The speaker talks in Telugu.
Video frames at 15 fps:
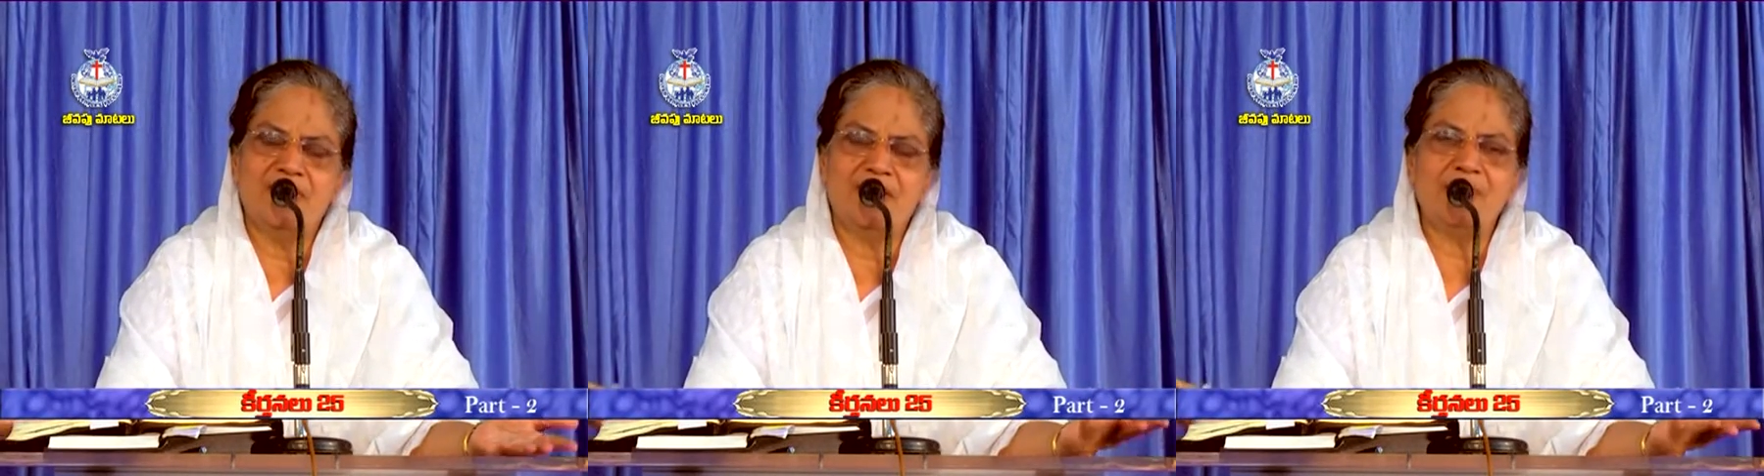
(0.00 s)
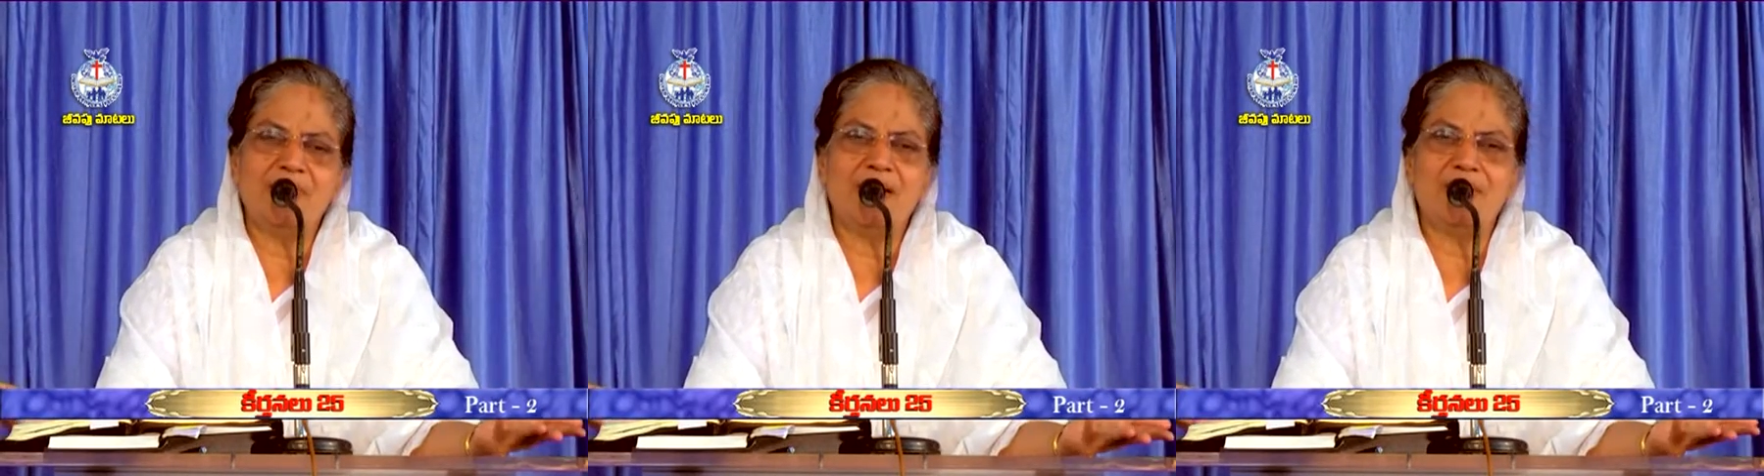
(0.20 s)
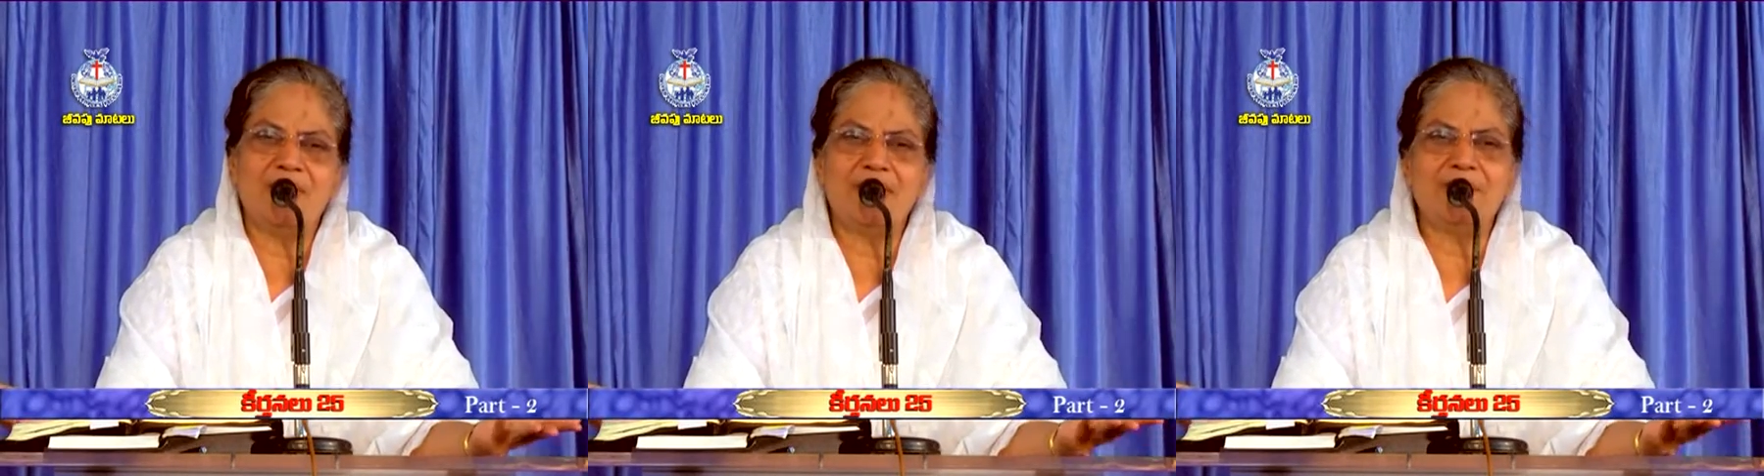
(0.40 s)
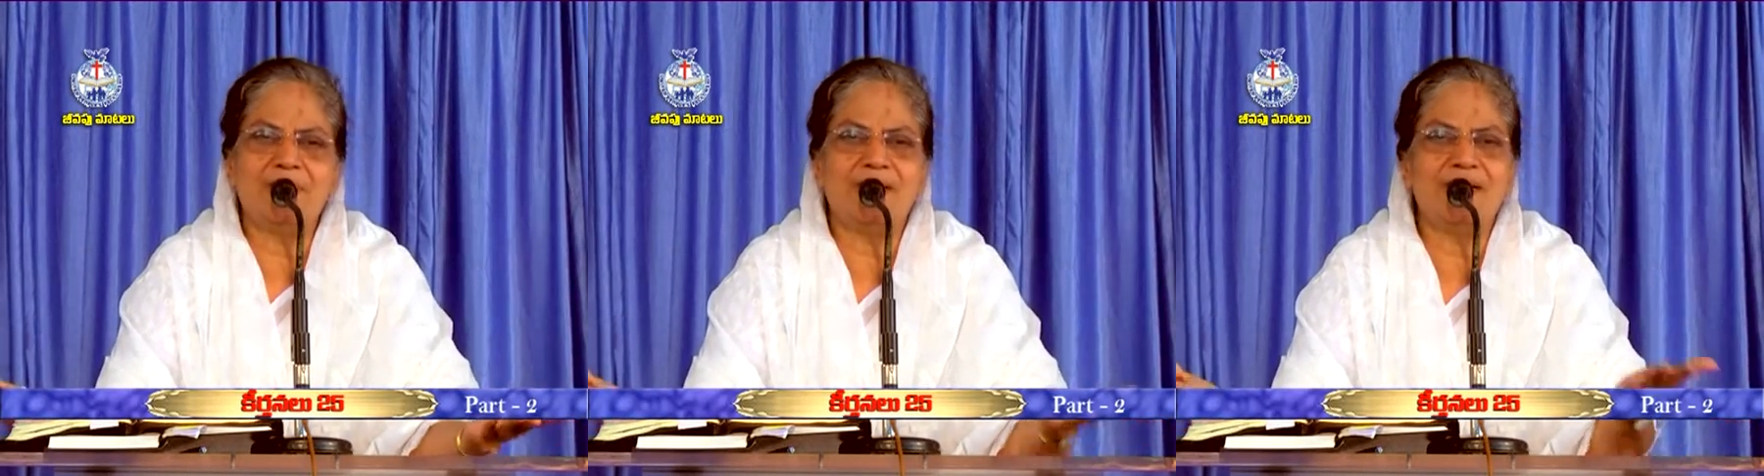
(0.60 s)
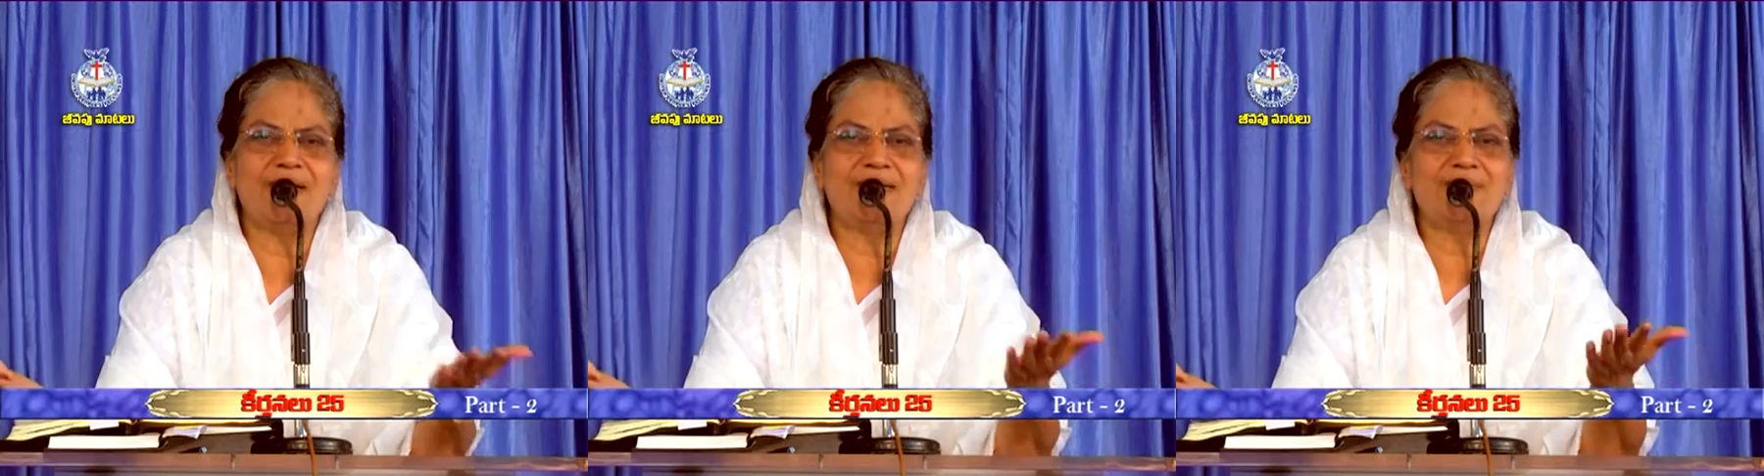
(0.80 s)
ఏం లాభం నీ
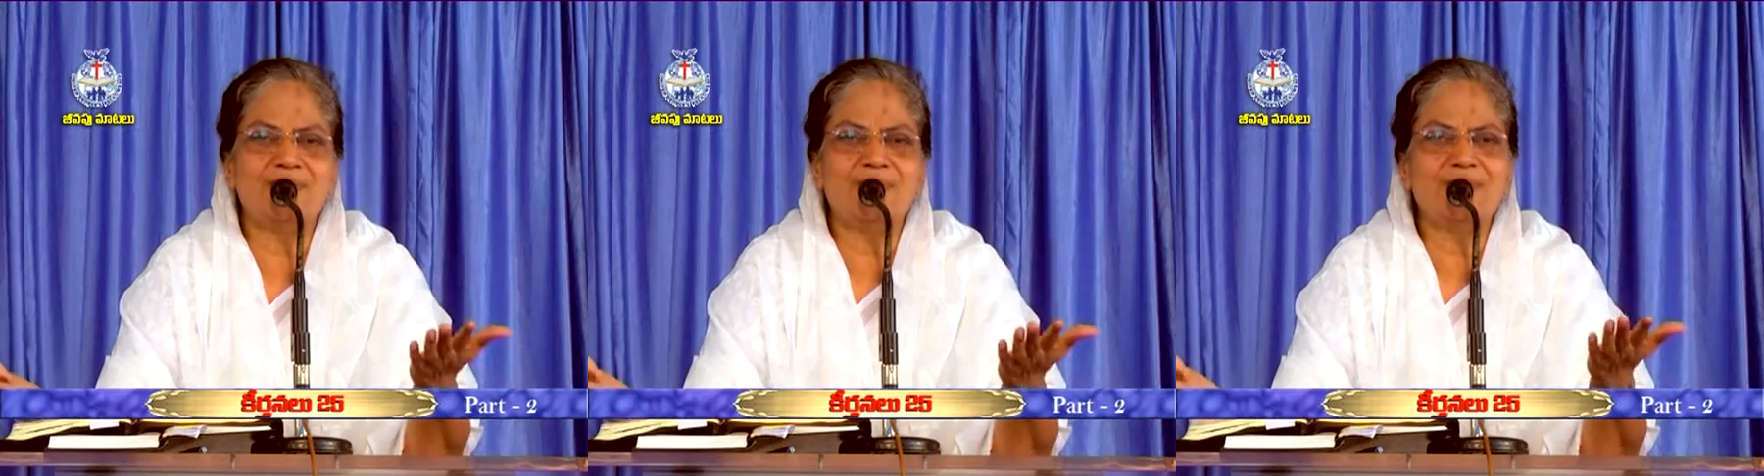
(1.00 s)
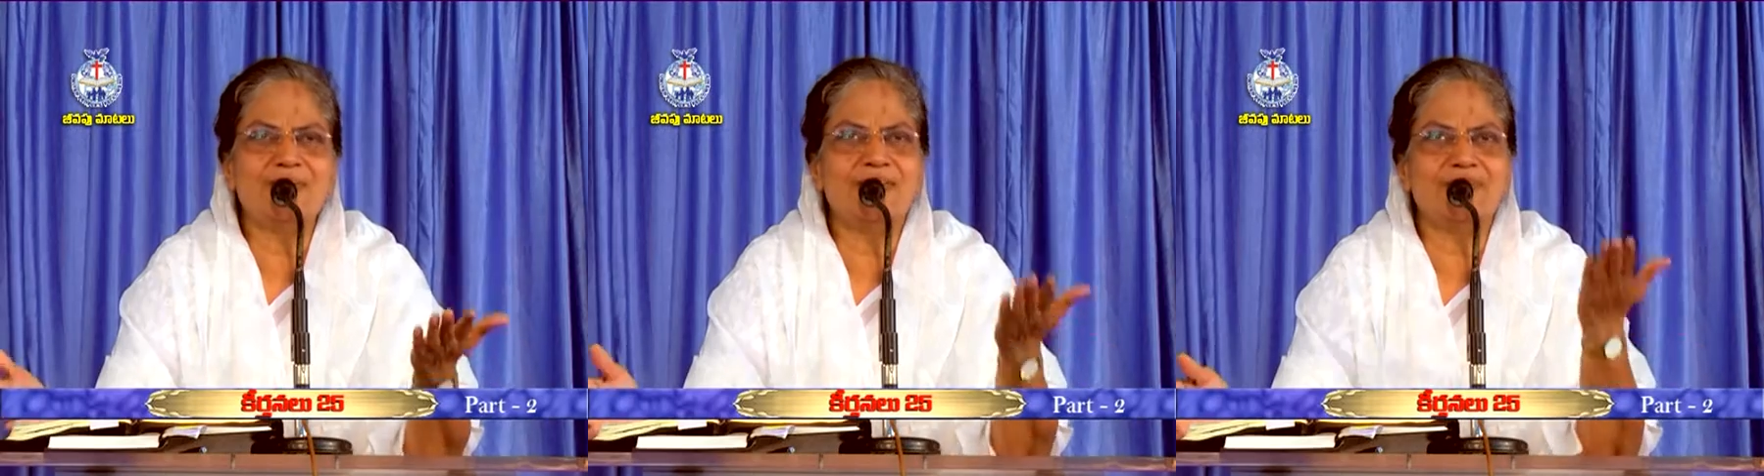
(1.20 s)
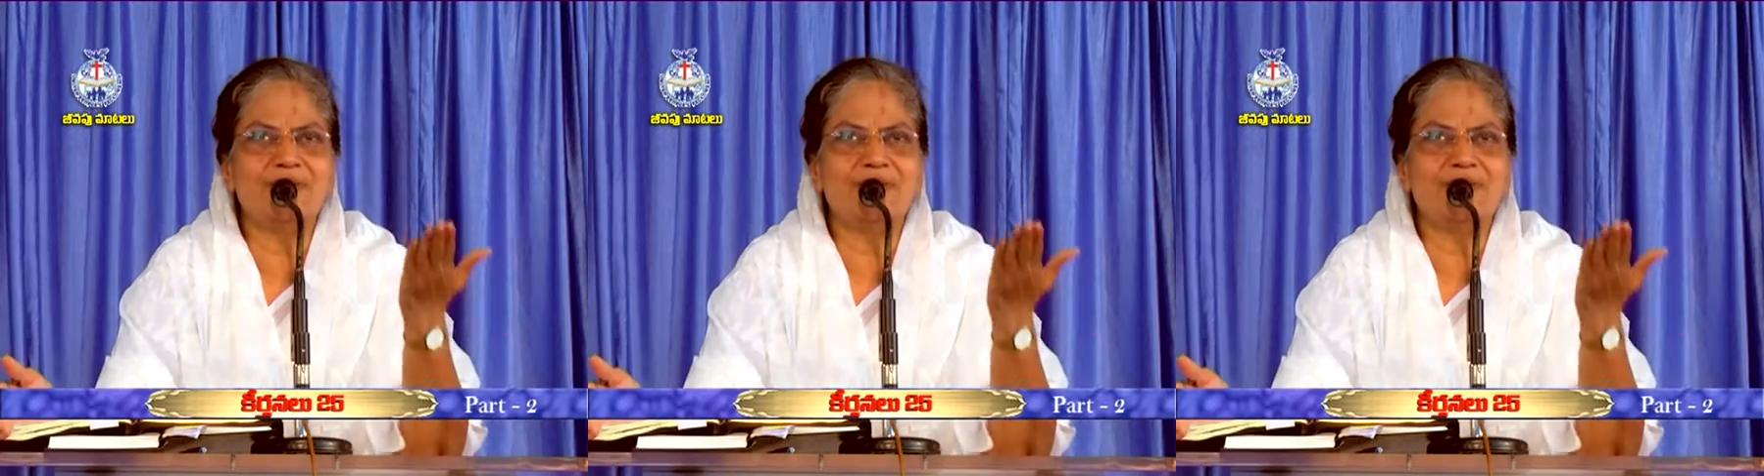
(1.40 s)
భారము